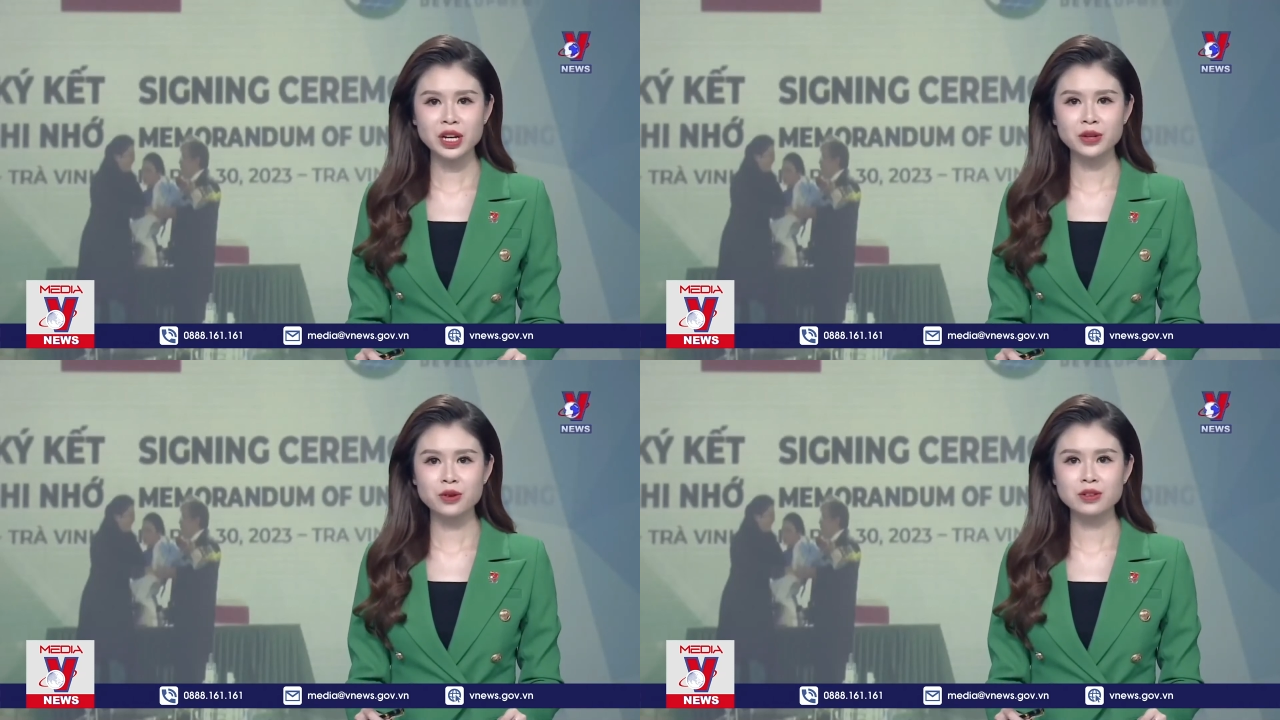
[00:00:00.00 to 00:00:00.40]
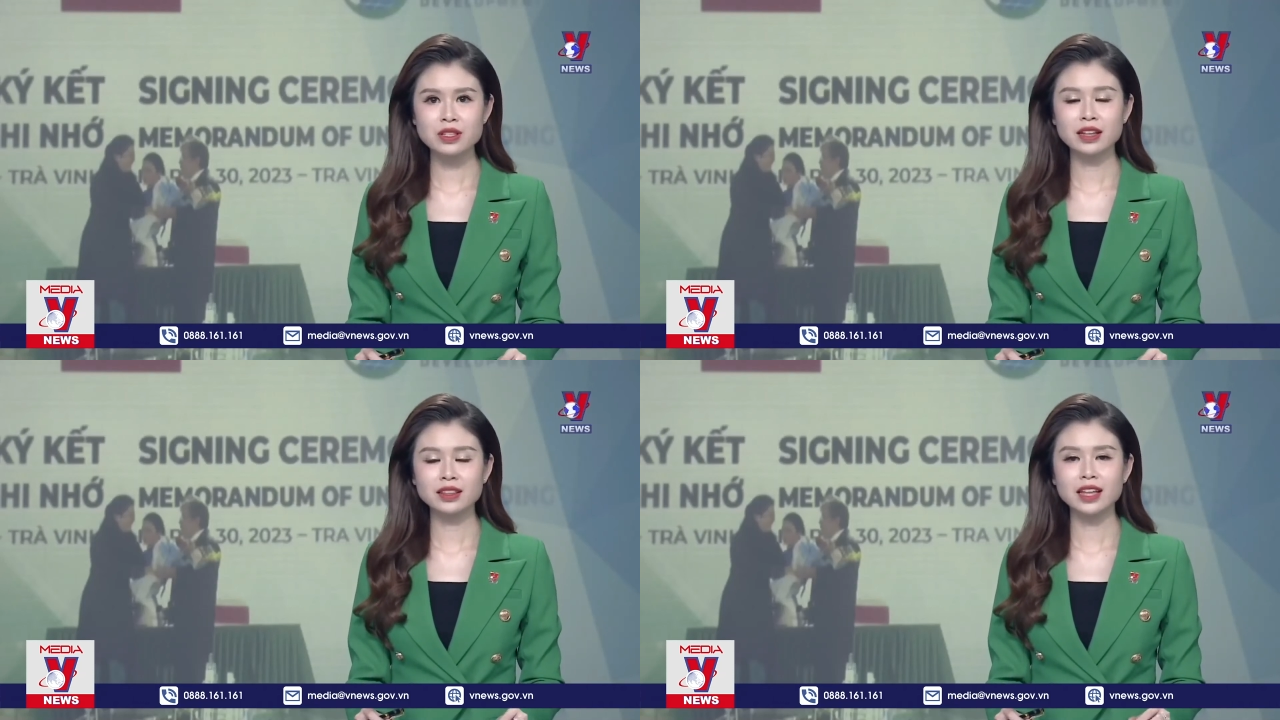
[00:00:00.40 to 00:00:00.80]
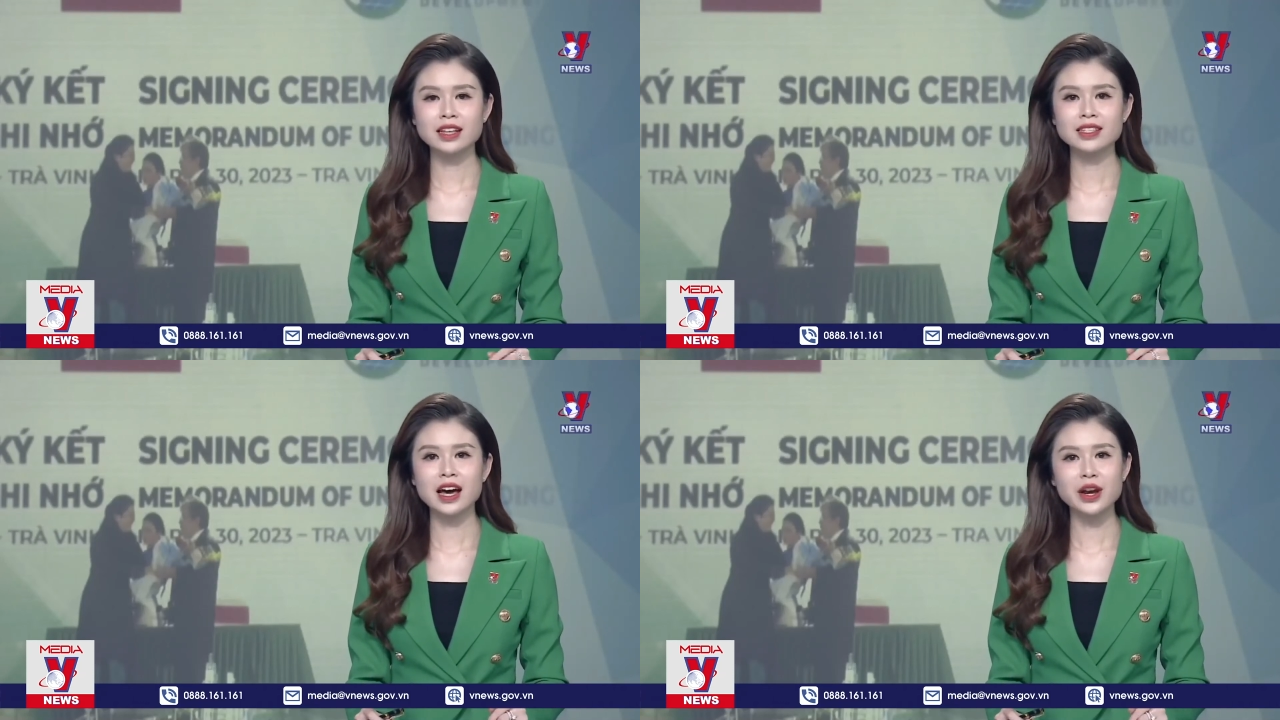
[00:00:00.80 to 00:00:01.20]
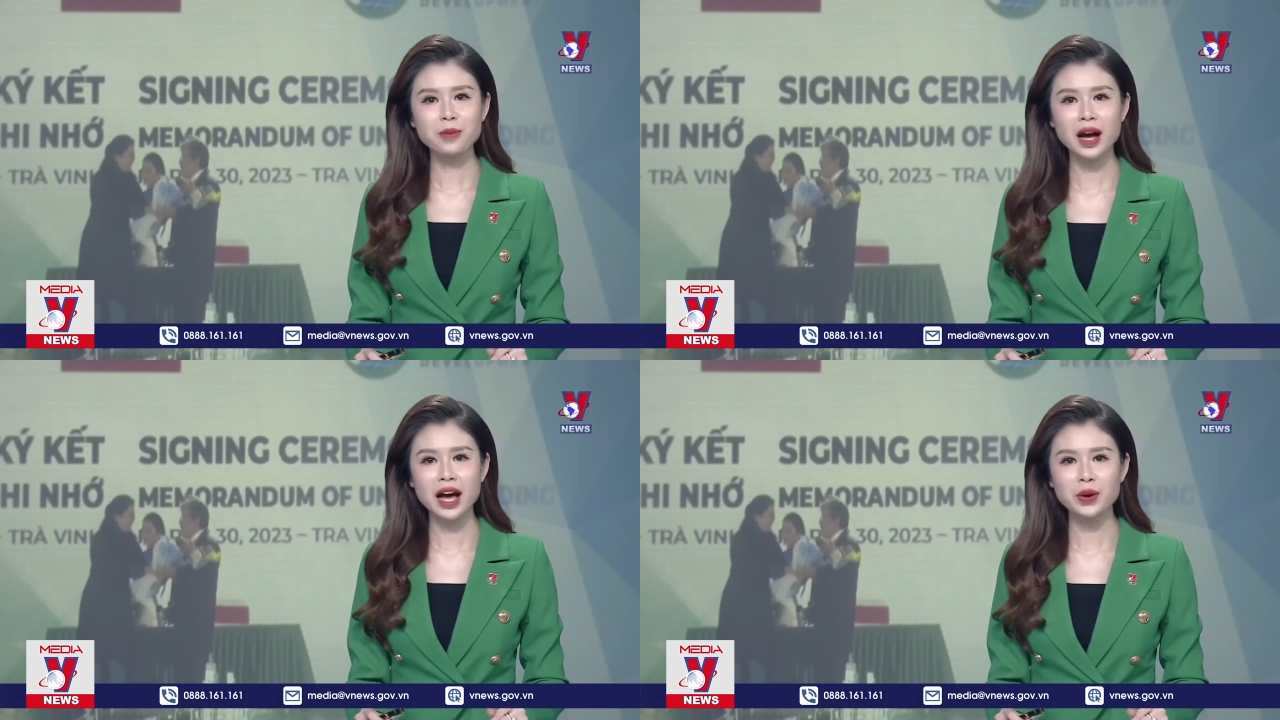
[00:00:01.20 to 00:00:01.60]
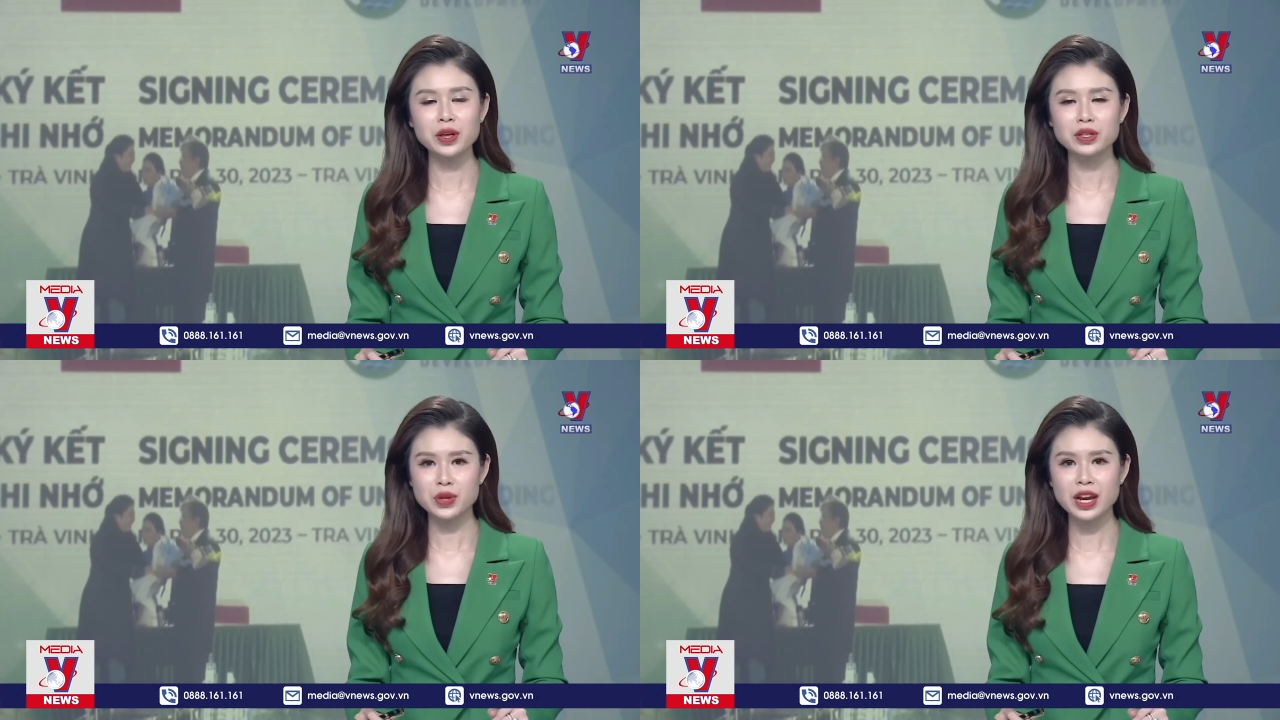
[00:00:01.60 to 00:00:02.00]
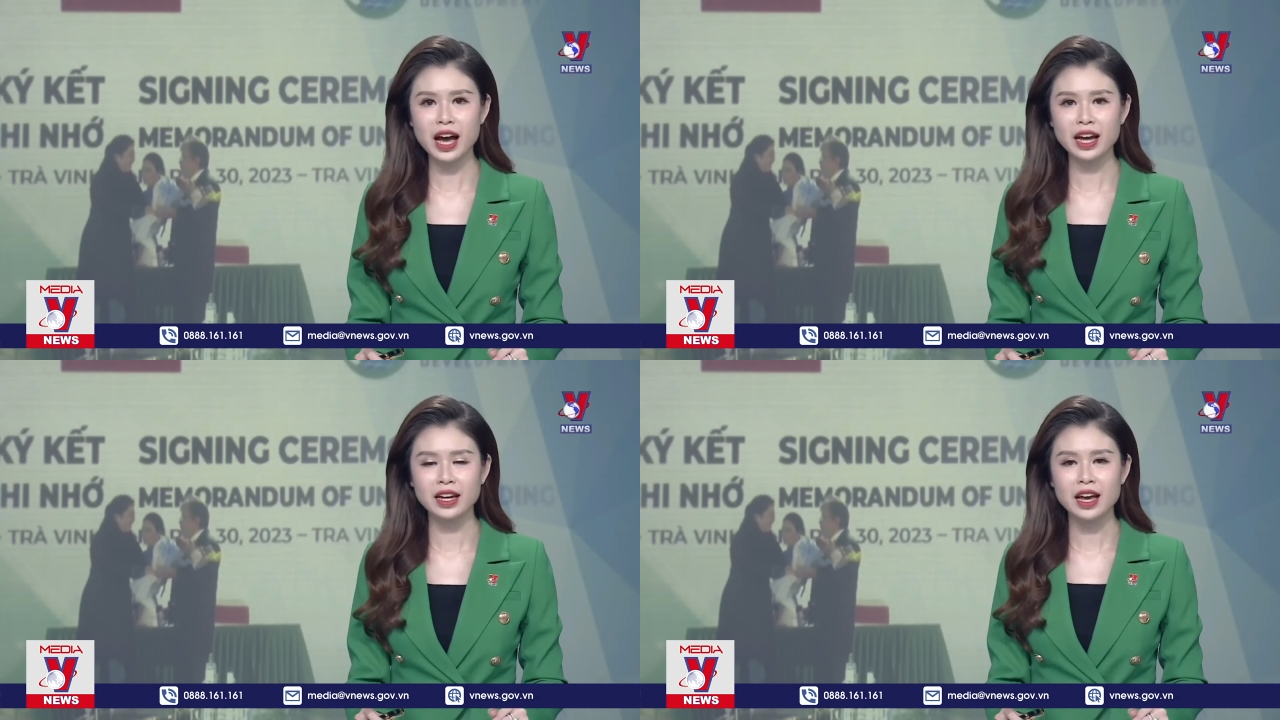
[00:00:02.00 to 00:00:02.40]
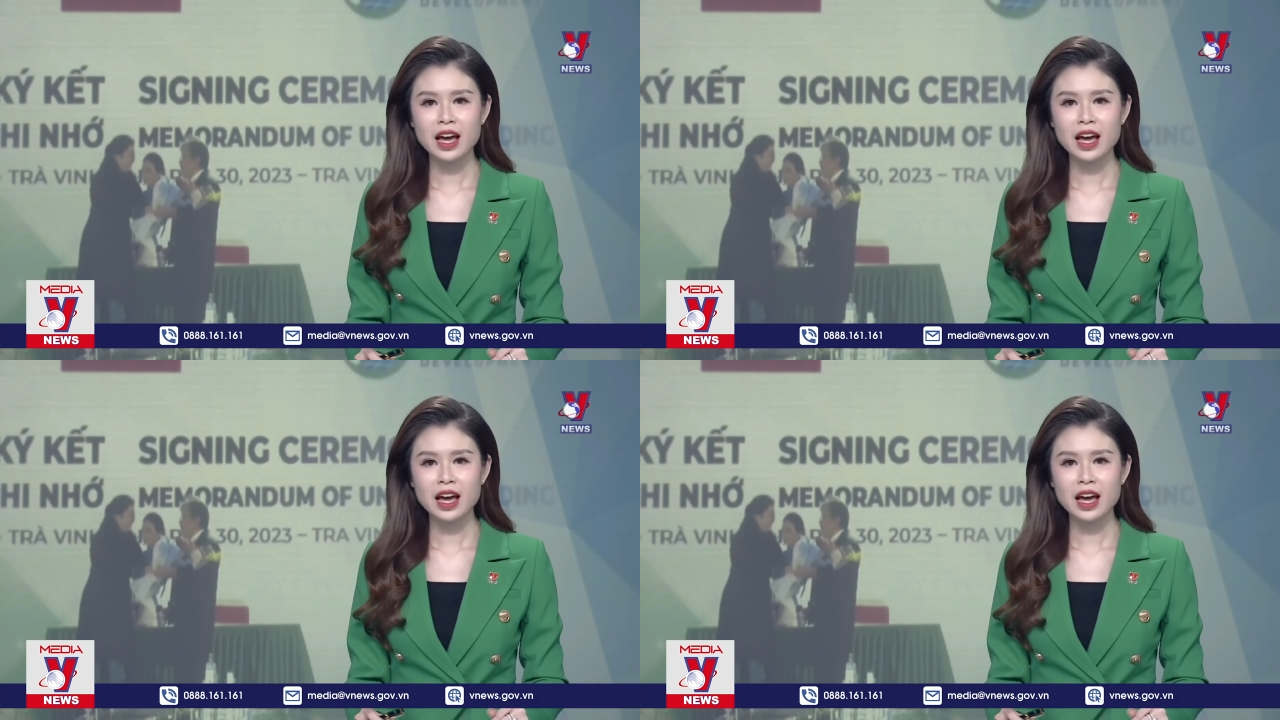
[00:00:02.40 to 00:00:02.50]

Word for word: hydro xanh tại xã Đông Hải, huyện Duyên Hải.